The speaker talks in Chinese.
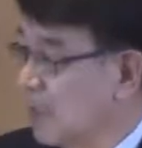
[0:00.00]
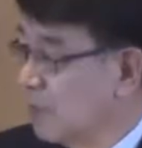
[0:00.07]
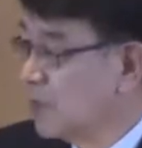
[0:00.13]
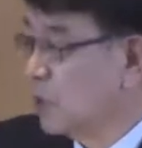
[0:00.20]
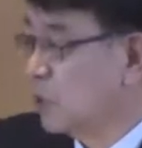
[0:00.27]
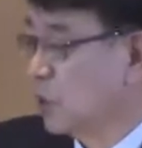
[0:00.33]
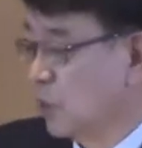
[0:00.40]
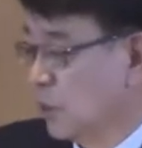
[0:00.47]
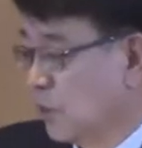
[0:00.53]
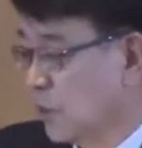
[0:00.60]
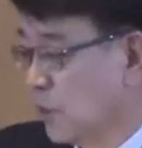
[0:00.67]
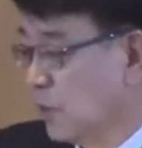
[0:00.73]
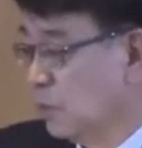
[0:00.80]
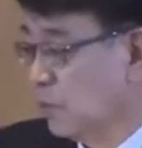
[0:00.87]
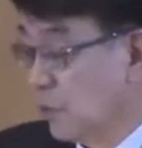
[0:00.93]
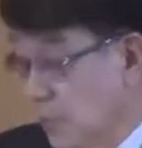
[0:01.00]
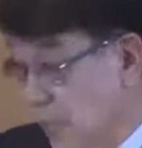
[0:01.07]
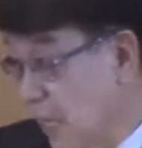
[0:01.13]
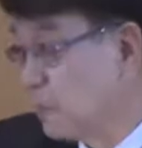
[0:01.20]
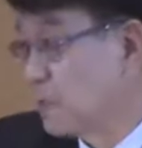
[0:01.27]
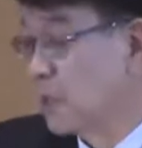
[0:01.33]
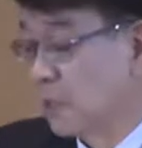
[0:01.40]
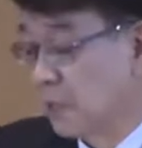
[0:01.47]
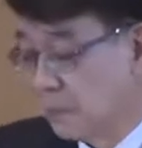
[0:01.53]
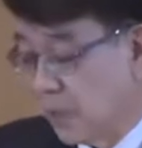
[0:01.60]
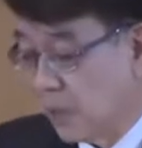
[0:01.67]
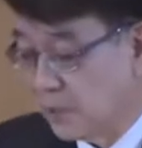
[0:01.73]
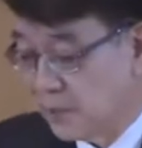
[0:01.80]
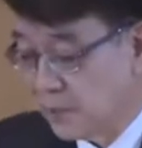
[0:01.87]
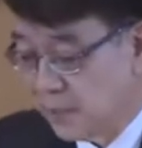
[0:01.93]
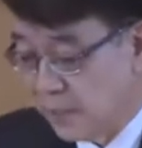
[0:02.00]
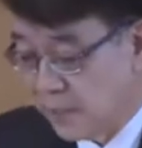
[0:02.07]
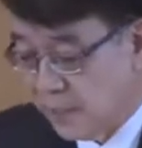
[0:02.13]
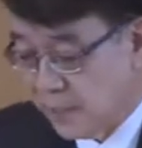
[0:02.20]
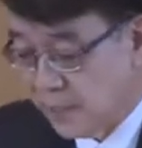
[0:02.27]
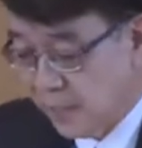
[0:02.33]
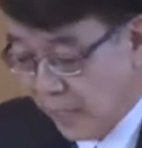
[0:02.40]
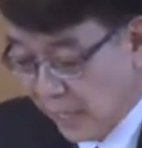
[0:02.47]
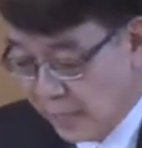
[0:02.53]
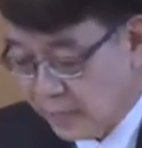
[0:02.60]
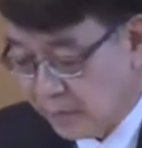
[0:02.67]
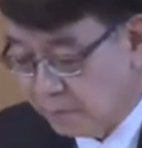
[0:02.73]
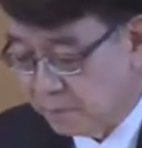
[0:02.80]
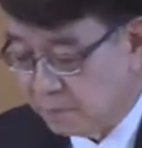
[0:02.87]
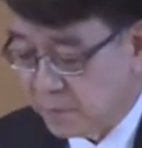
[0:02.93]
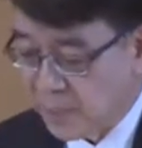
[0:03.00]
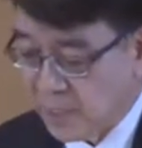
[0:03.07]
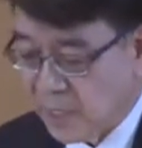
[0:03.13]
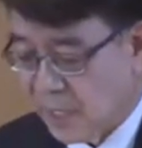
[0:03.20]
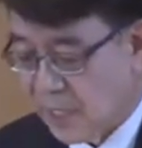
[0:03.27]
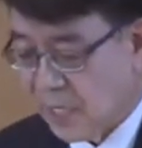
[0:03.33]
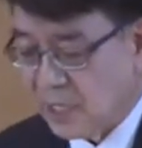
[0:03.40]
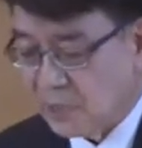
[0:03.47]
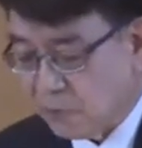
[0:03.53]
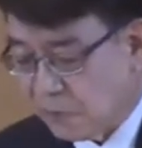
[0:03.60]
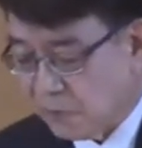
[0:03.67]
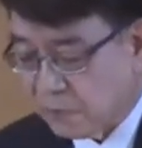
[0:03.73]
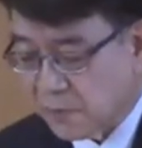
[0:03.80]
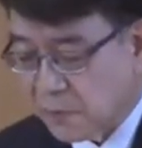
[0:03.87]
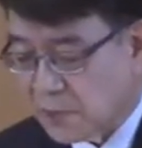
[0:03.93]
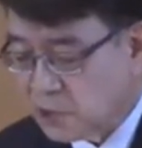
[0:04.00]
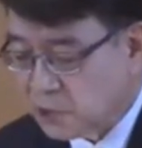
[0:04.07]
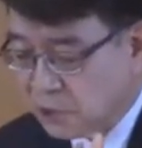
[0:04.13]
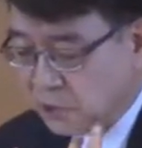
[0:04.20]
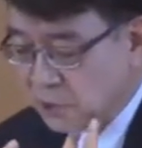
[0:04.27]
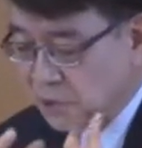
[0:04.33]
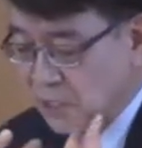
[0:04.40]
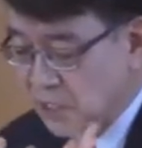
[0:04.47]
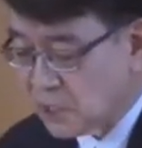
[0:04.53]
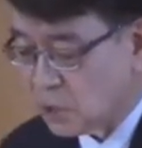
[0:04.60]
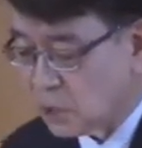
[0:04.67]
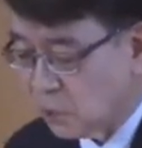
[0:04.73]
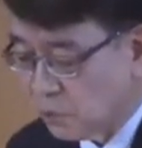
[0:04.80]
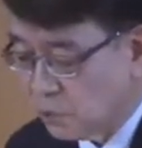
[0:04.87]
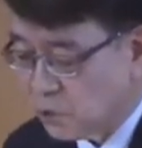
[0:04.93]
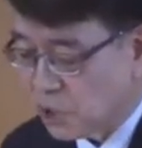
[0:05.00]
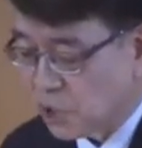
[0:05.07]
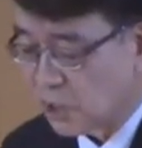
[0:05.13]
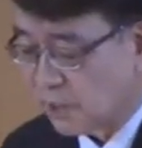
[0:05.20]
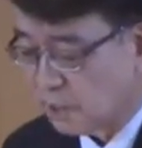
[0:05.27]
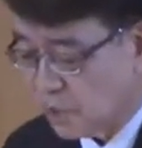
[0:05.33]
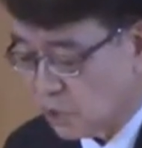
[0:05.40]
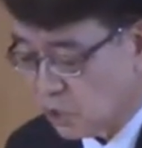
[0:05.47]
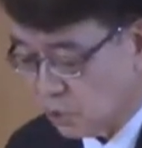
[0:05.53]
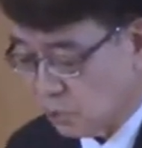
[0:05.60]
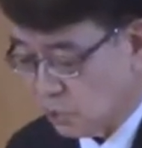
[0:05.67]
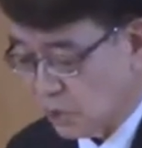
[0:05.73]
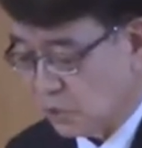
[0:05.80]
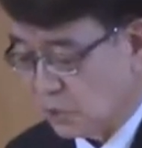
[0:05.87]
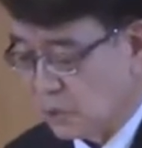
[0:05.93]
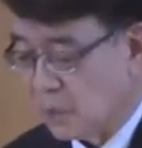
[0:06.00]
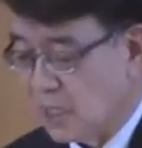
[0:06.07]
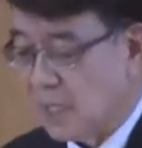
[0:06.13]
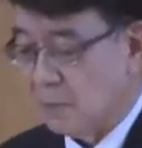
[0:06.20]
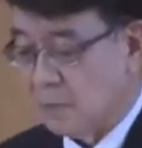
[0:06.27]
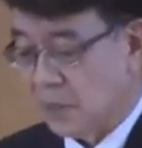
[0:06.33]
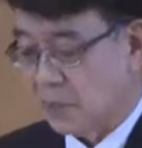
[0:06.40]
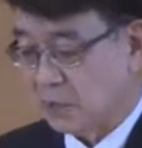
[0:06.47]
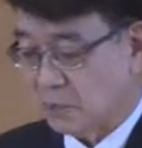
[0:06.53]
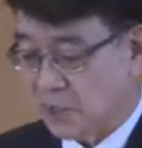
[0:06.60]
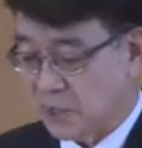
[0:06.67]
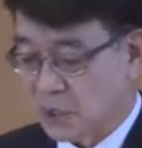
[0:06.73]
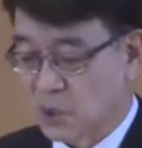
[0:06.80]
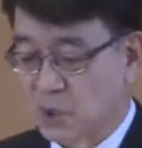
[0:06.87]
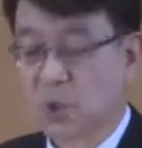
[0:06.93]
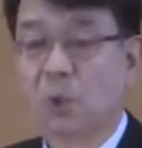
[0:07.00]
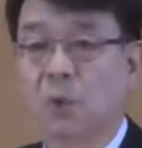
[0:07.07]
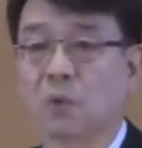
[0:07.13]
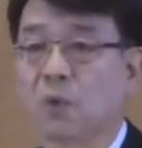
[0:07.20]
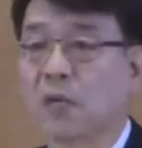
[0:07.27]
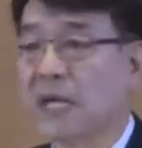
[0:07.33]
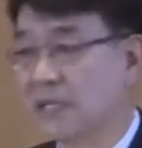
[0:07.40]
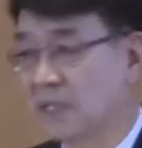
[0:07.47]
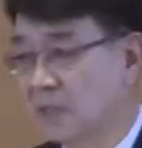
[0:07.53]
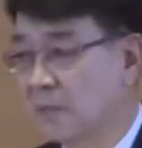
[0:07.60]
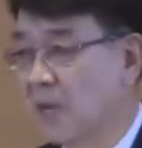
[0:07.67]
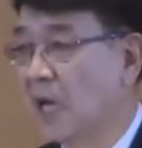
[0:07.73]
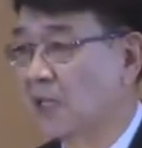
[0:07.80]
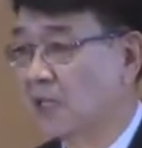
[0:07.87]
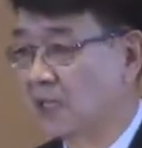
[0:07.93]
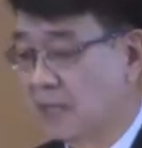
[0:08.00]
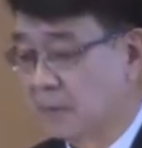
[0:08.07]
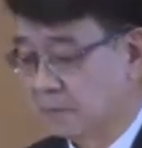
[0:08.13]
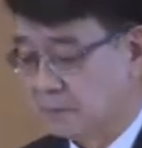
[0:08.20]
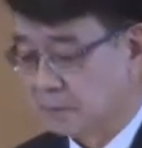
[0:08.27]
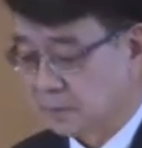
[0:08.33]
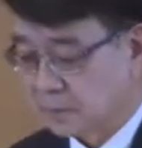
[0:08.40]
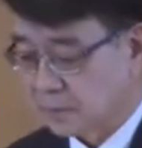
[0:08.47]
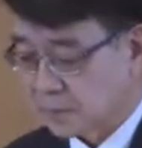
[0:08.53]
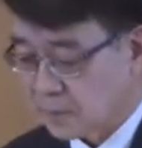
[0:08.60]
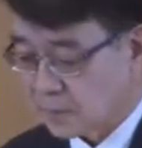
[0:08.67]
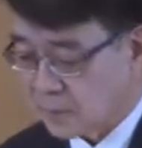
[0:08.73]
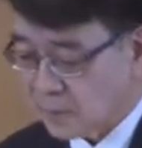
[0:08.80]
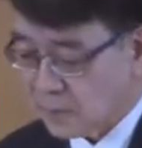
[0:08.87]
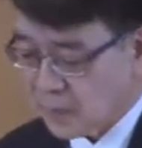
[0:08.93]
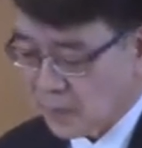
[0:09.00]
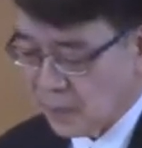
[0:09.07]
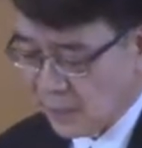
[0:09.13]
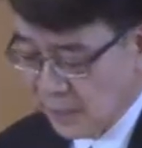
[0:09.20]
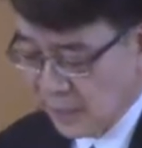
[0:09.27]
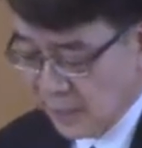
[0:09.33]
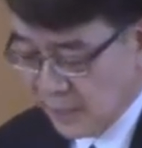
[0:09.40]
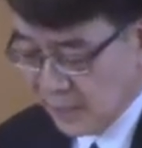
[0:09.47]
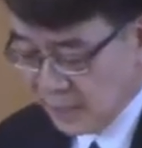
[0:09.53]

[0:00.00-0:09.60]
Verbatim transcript: 人要归于尘土。”这指的是灵魂和身体结合的解体。